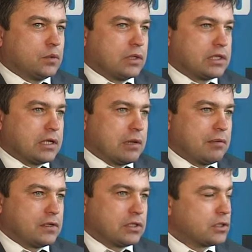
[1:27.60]
tutaj trzeba
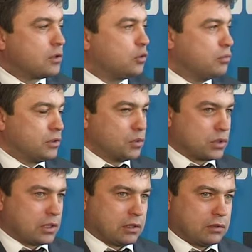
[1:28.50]
namawiać też kluby
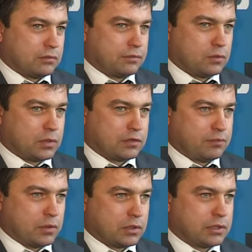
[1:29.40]
duże u nas
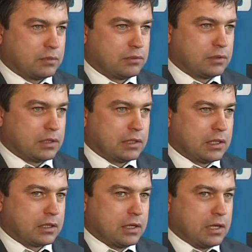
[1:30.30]
w Polsce, by
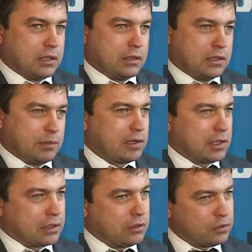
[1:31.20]
jednak ja
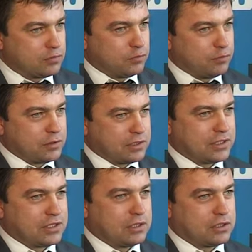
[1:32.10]
pamiętam, jak ten rozwój w
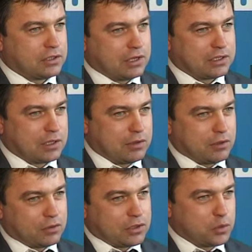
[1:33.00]
Polsce szedł, że jak
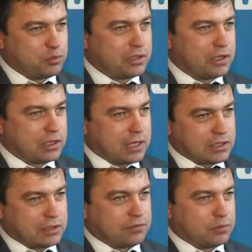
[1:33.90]
zakładano jakieś Jupitery,
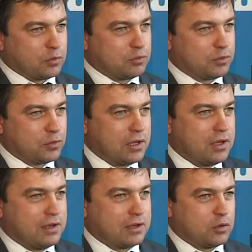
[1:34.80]
każdy wymóg był,
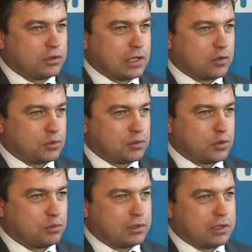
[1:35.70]
klucz stadion musi
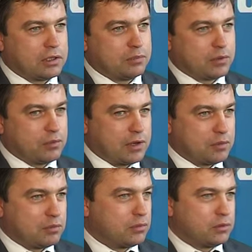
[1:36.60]
mieć Jupitery,
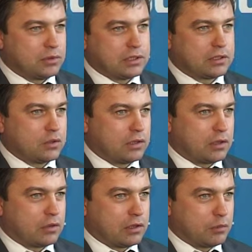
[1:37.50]
problemy były, że kto
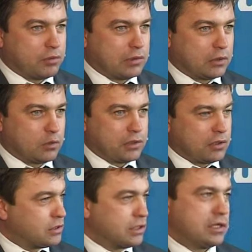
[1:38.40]
da na, na to
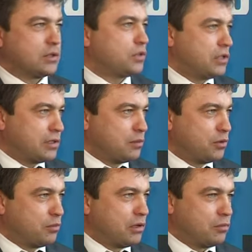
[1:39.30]
pieniądze. Teraz już nie ma z tym
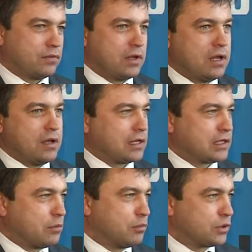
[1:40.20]
problemu.
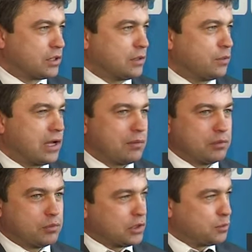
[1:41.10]
Tak samo było z
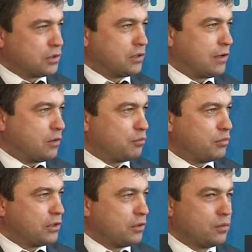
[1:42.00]
krzesełkami, później z pożywaną
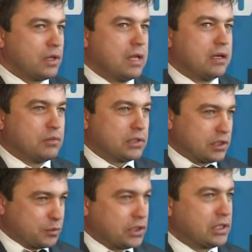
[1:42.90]
płytą.
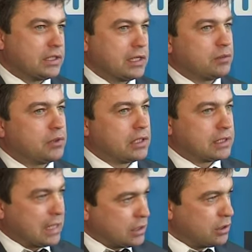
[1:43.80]
Myślę, że przyjdzie czas, by
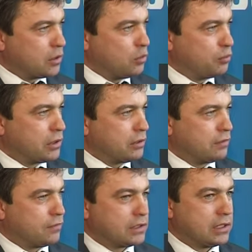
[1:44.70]
teraz każdy klub
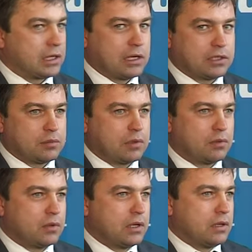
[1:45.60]
y, w Ekstraklasie
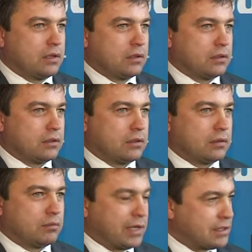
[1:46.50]
miał y,
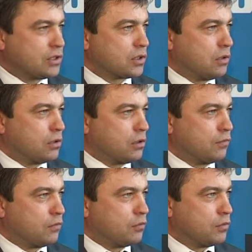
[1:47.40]
bazę
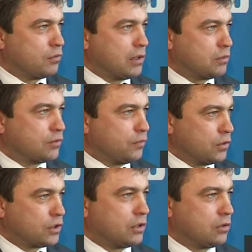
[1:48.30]
szkoleniową, by miał
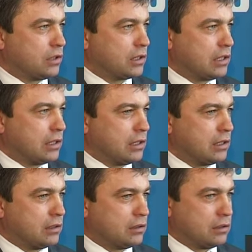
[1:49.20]
swój ośrodek
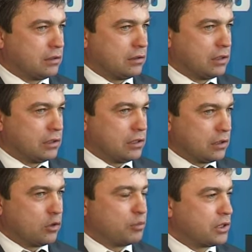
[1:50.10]
dla y, nie
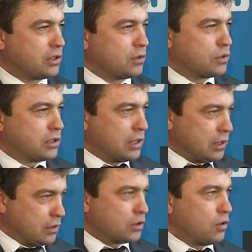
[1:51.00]
tylko pierwszej drużyny,
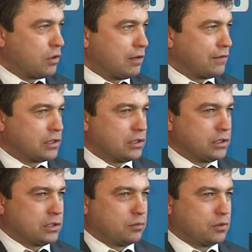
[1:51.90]
ale dla szkolenia właśnie
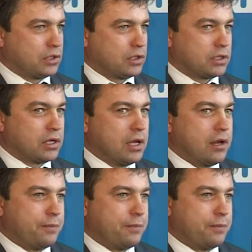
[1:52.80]
dzieci i młodzieży.